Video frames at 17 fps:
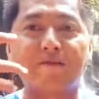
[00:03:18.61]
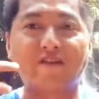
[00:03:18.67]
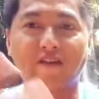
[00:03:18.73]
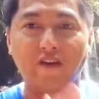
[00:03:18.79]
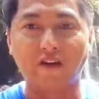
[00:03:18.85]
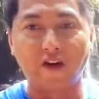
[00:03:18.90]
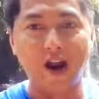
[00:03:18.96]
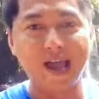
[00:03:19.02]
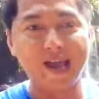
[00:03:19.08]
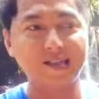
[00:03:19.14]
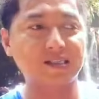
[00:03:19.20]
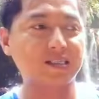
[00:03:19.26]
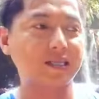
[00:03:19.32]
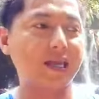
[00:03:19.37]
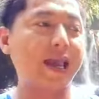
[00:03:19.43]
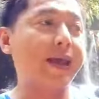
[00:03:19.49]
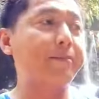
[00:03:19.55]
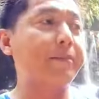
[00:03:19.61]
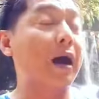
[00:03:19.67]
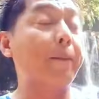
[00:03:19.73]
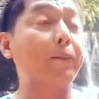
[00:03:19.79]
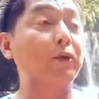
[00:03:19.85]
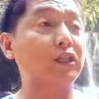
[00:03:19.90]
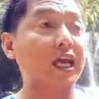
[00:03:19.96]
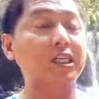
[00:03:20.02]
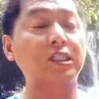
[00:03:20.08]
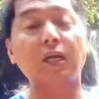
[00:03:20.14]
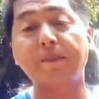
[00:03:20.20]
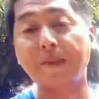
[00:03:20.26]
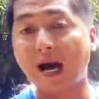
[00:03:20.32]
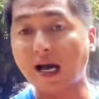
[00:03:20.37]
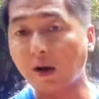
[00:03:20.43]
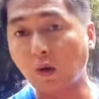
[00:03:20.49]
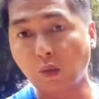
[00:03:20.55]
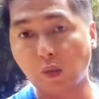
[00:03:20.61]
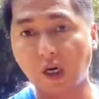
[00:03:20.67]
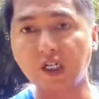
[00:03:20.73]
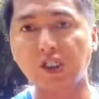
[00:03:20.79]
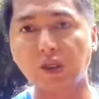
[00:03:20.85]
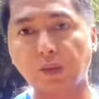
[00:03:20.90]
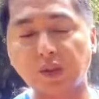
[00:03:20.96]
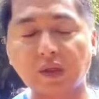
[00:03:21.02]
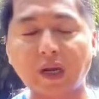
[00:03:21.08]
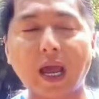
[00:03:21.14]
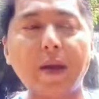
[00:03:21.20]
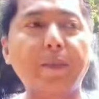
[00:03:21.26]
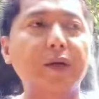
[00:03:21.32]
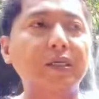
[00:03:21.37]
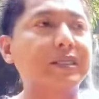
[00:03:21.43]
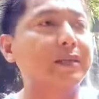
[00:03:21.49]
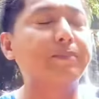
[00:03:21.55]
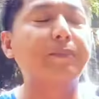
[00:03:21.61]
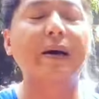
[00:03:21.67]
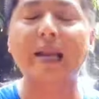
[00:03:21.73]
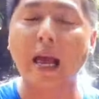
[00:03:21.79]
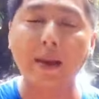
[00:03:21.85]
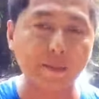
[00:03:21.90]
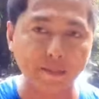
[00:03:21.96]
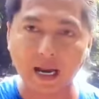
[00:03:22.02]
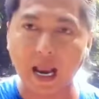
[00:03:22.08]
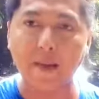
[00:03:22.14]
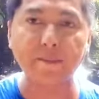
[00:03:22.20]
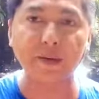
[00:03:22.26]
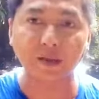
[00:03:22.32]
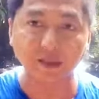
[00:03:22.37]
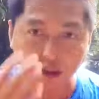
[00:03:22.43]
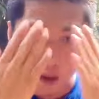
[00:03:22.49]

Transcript: friends and mga potential followers, subscribers, and maraming maraming friends.